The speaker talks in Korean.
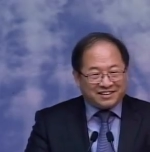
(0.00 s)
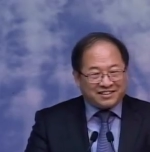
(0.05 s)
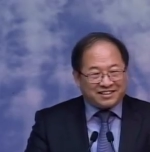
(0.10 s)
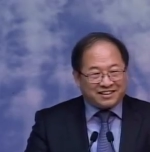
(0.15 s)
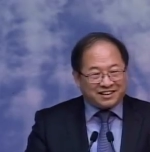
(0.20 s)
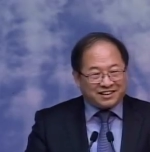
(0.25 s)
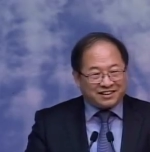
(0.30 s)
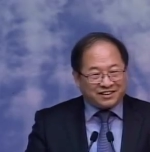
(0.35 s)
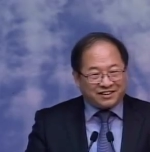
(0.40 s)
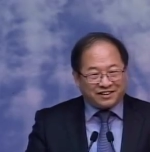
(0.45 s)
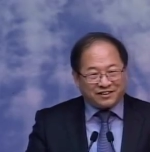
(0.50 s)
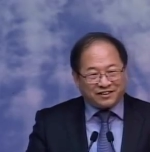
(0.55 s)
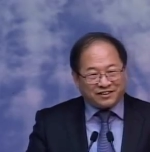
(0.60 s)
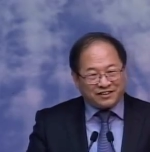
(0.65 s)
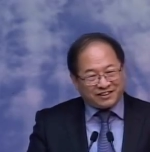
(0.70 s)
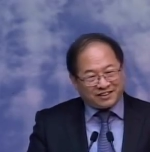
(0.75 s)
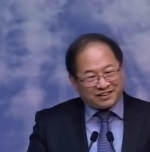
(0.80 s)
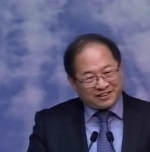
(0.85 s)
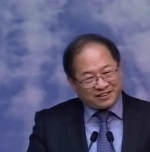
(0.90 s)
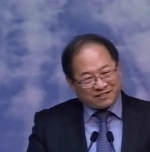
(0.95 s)
이스라엘이요,
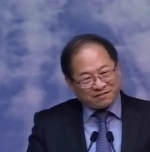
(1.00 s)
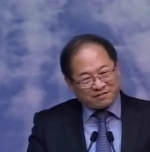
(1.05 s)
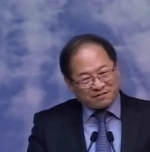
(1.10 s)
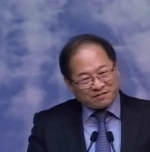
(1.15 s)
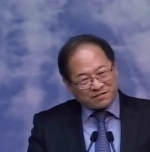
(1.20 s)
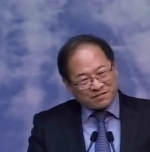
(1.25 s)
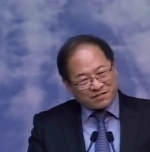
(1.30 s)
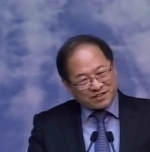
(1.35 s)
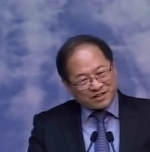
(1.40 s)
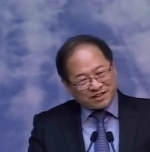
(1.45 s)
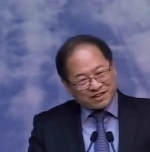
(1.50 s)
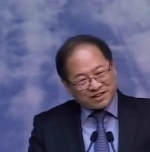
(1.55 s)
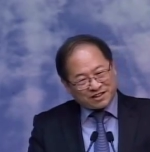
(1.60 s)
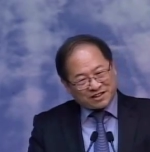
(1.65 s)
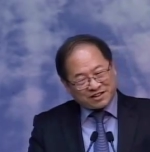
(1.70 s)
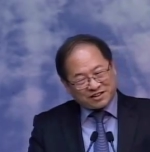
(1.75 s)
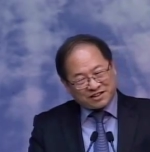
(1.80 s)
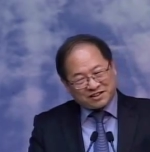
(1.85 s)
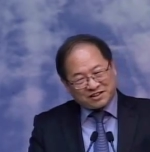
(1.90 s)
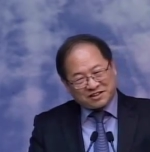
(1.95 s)
이,
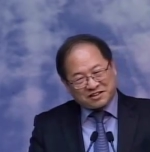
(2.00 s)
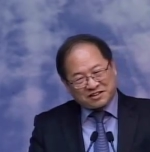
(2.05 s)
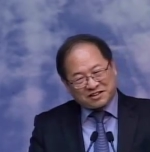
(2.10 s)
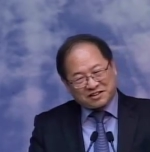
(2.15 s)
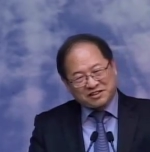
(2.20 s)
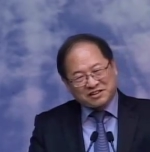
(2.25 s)
그,